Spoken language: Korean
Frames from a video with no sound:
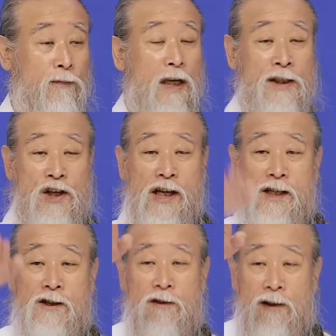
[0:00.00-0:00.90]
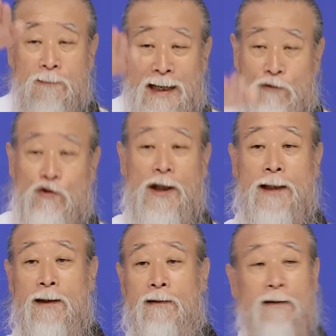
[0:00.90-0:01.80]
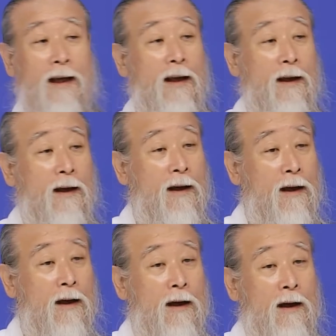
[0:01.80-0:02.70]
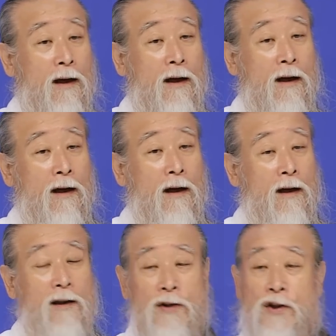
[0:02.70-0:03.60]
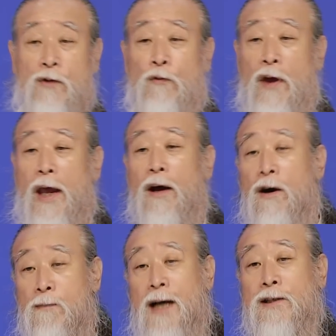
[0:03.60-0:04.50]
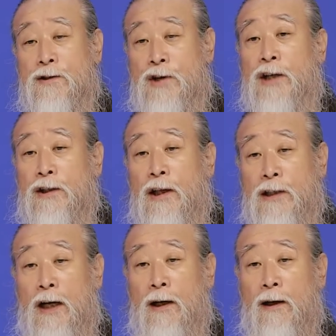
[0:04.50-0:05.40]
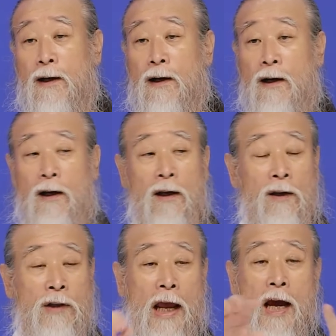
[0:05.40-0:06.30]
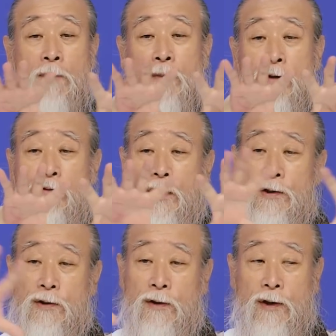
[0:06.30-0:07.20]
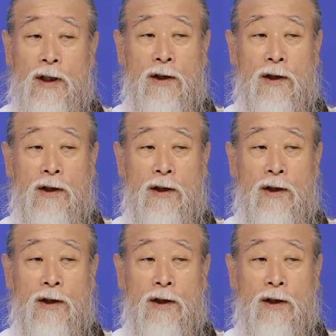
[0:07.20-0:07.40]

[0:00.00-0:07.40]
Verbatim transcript: 이 질서를 맞춰야 되는데 근데 지금 왜 엉망진창이 되냐? 대한민국에서 이